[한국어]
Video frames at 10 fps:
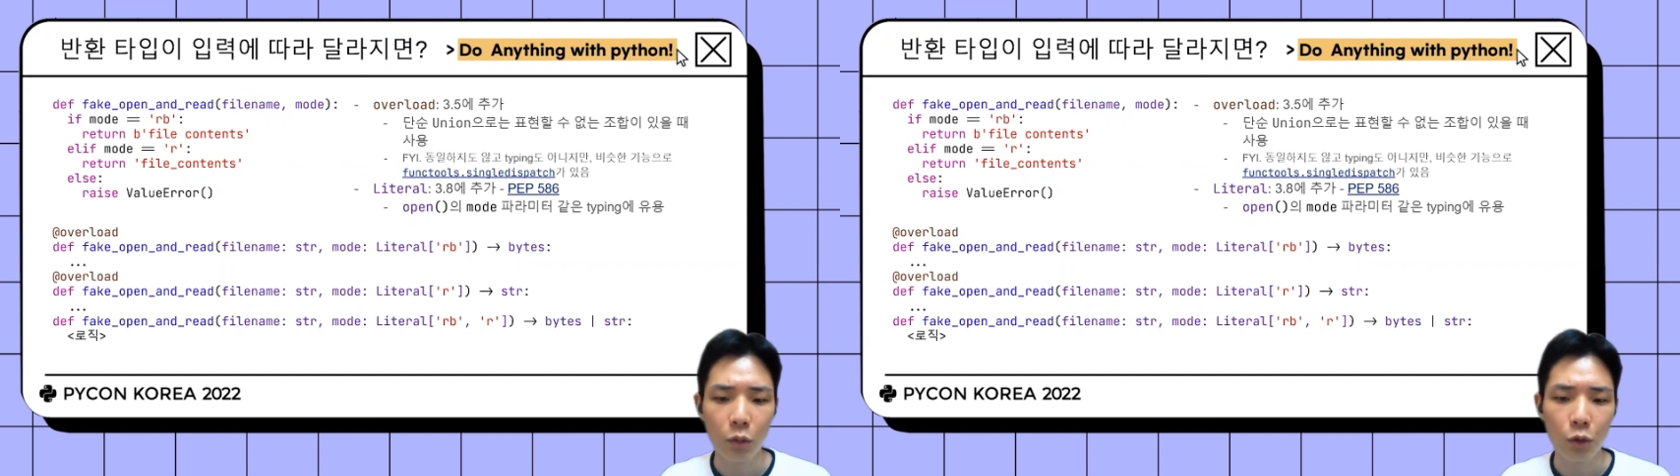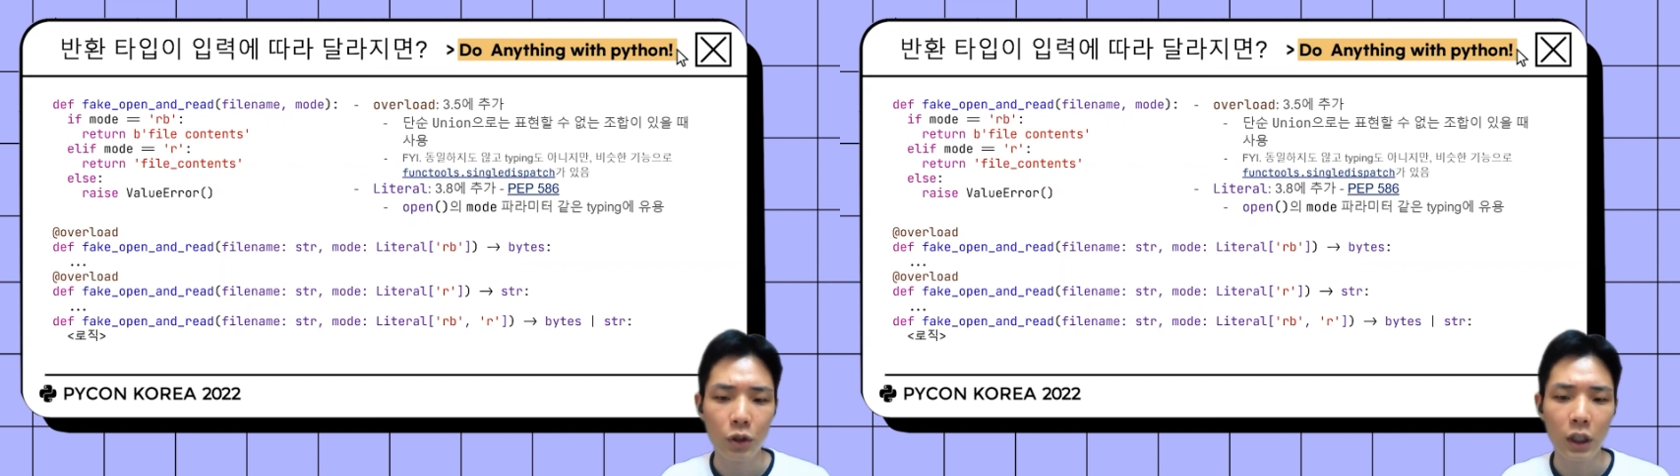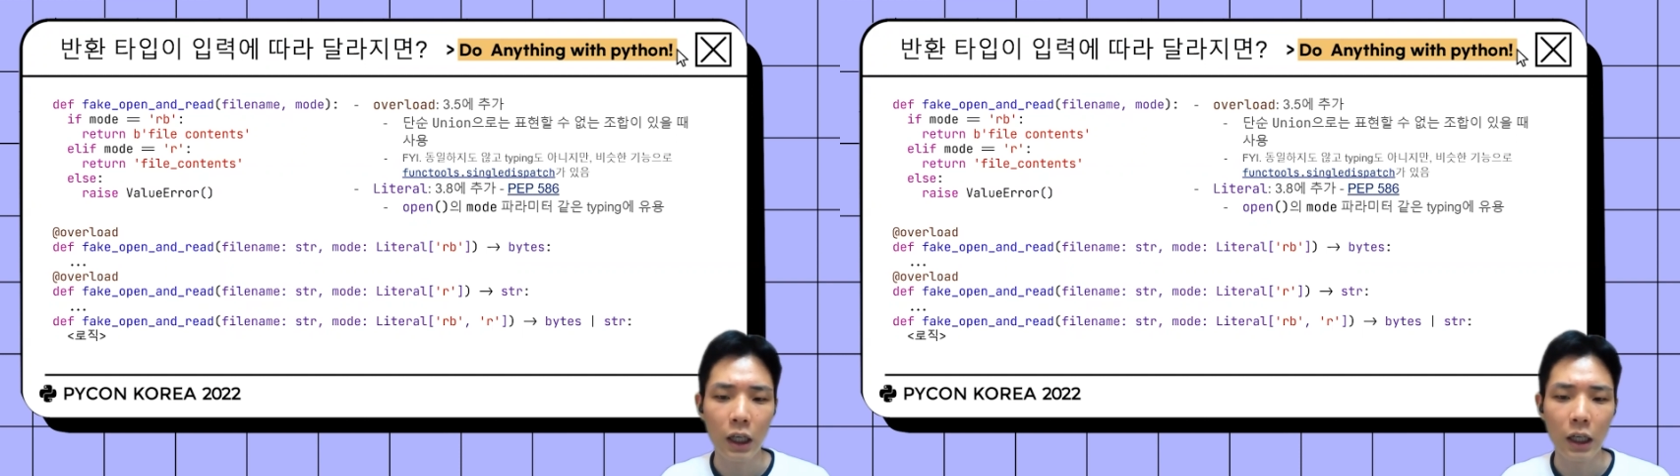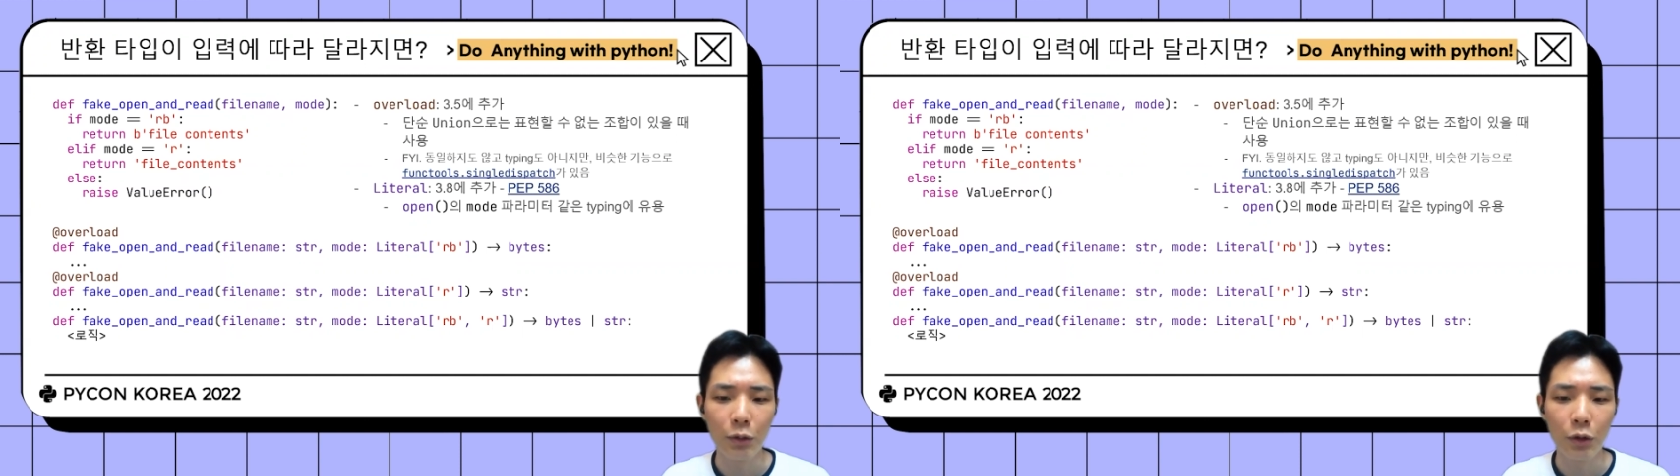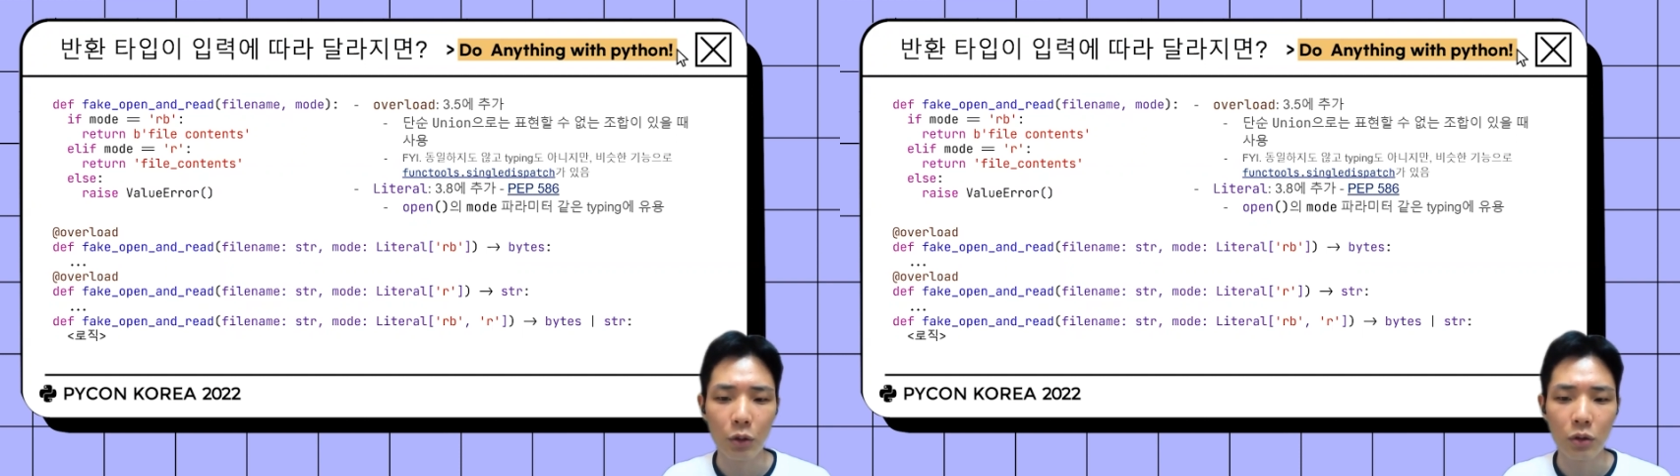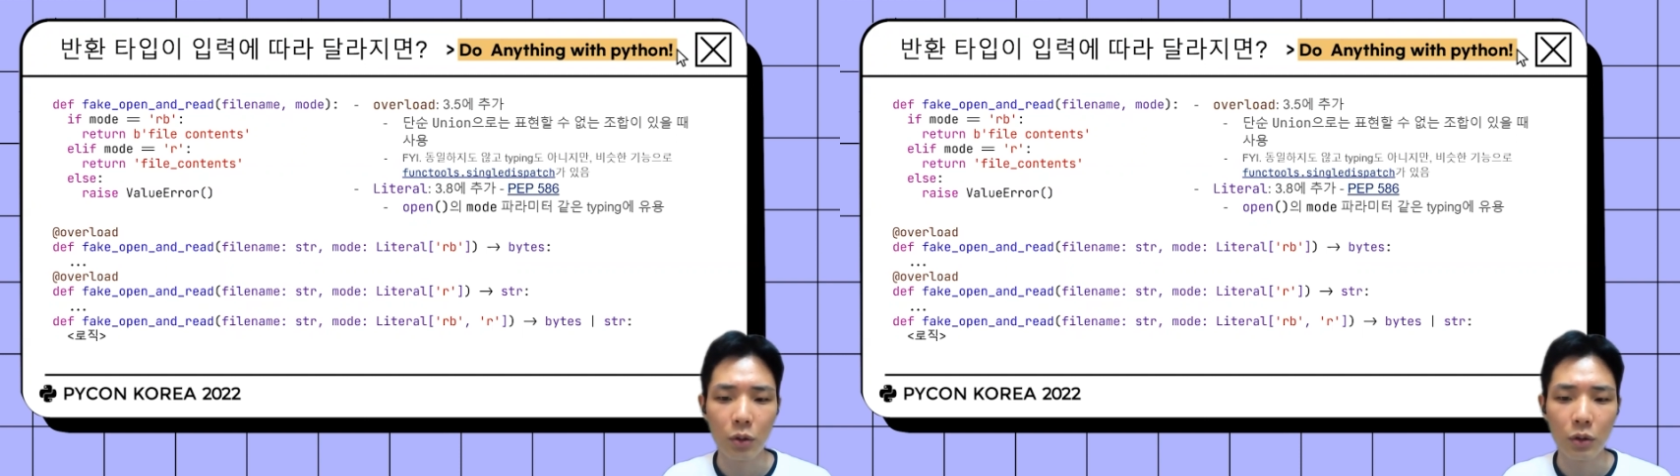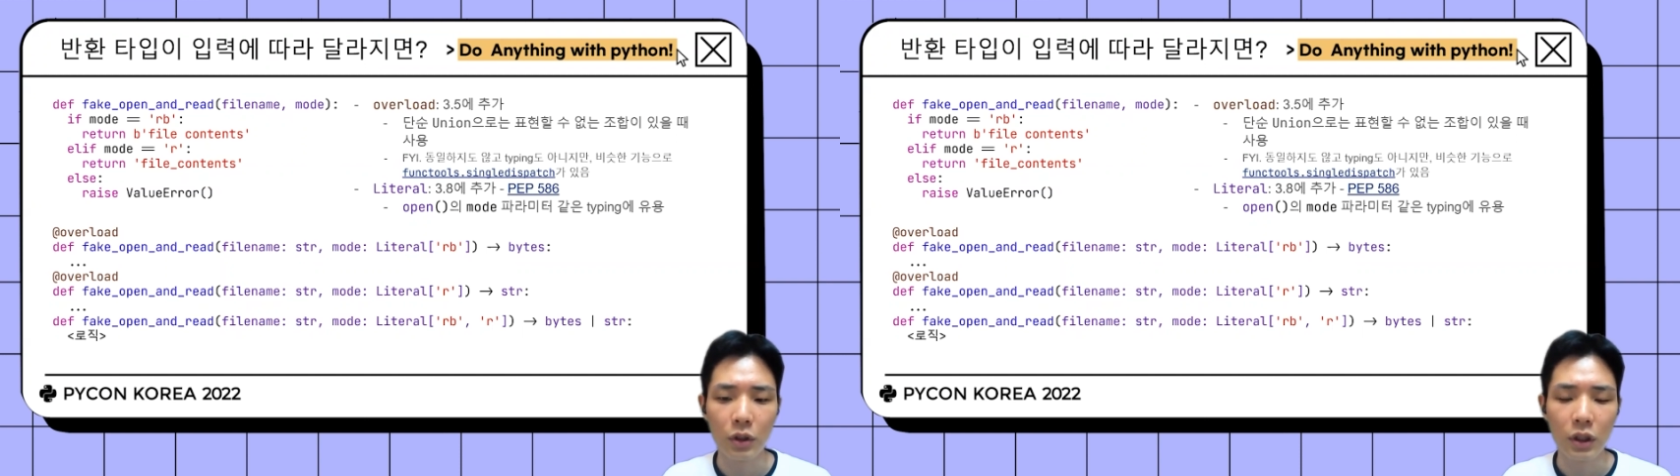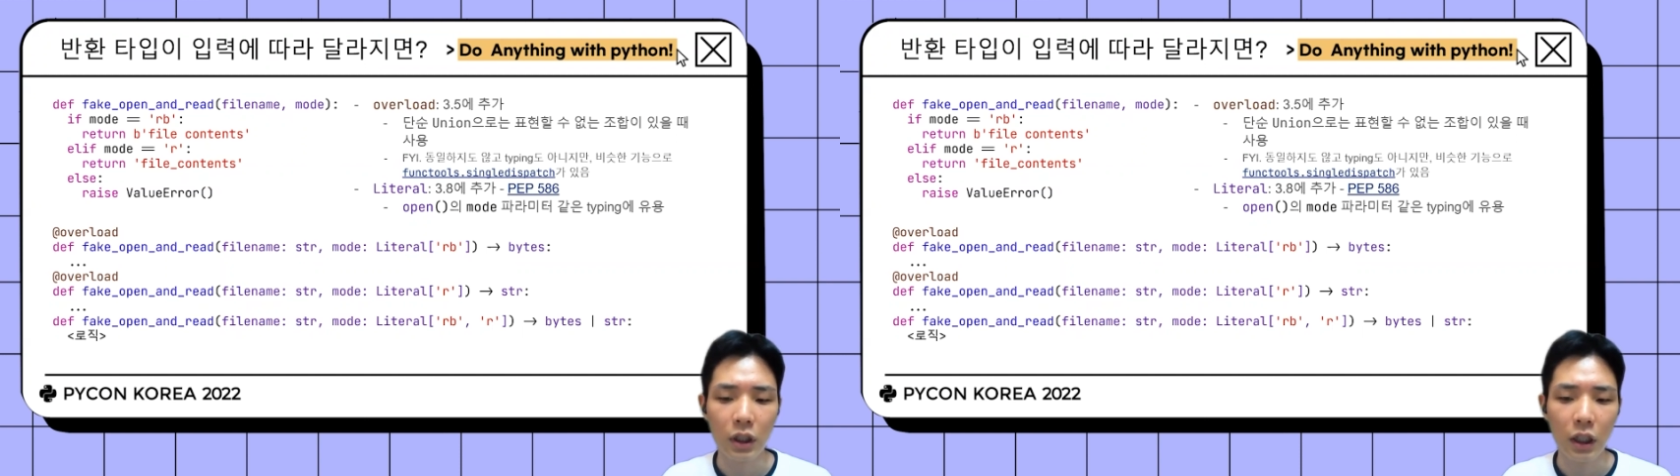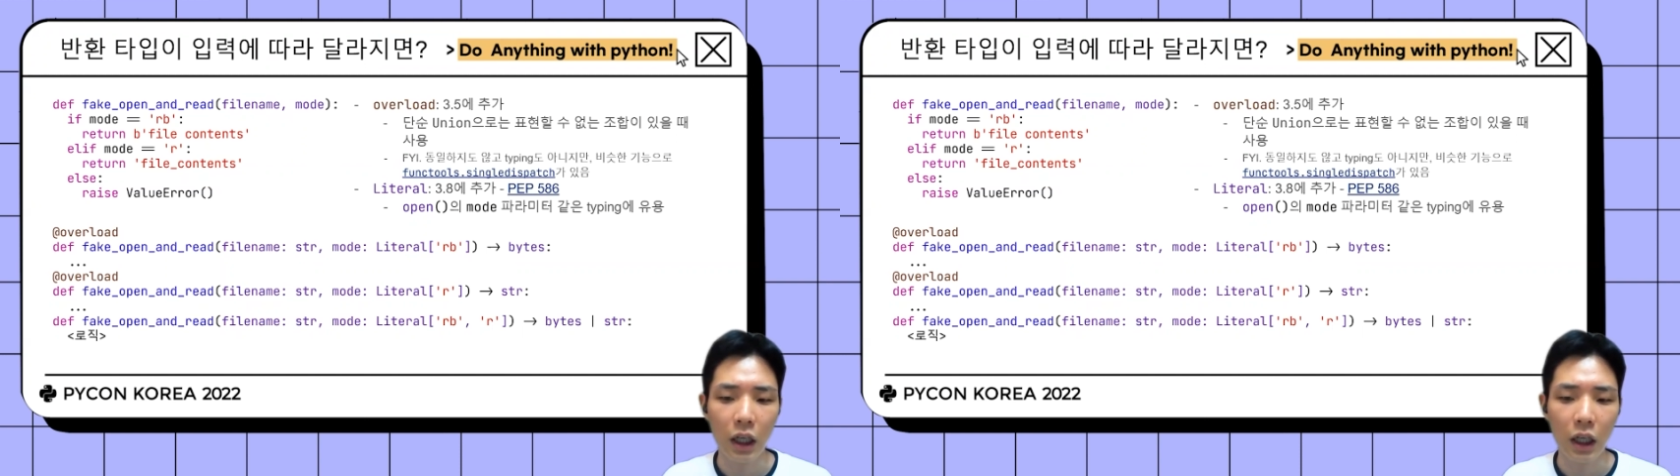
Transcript: 모드가 RB로 들어오든